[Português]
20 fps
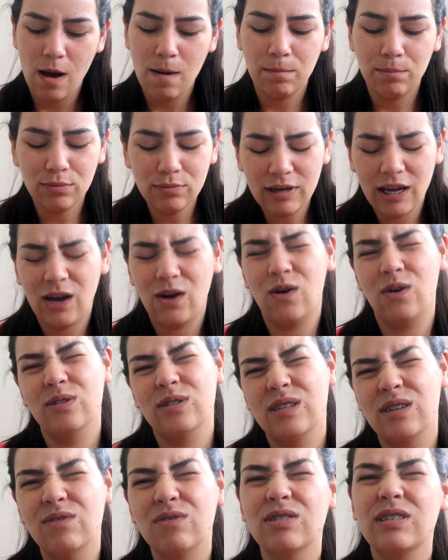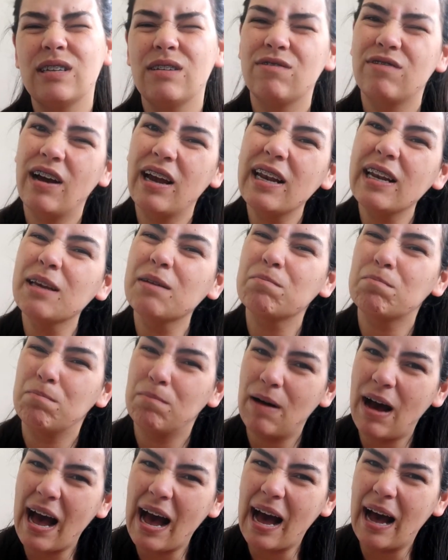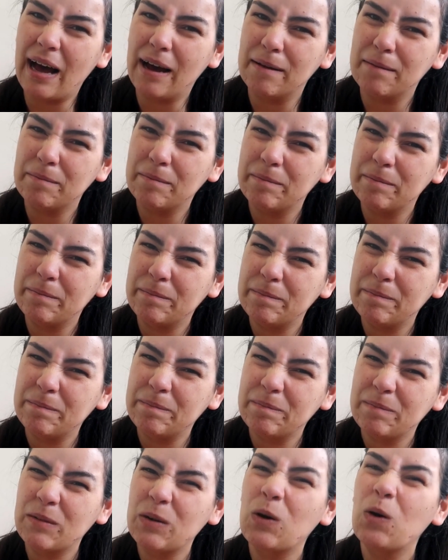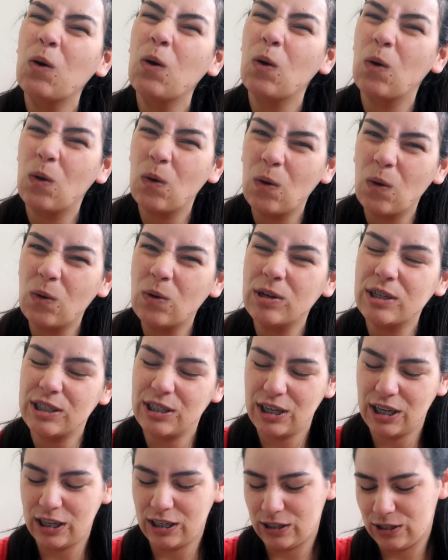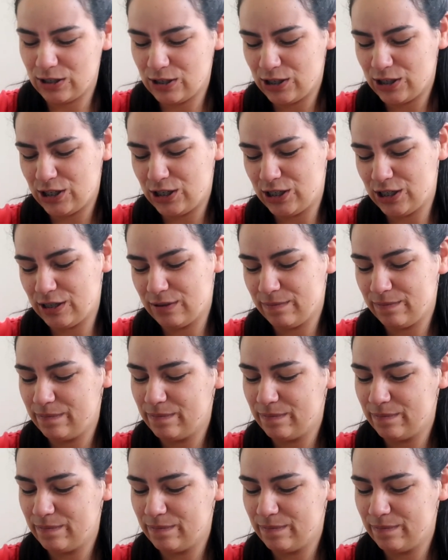Pra um negócio que você vai limpar cocô, gente.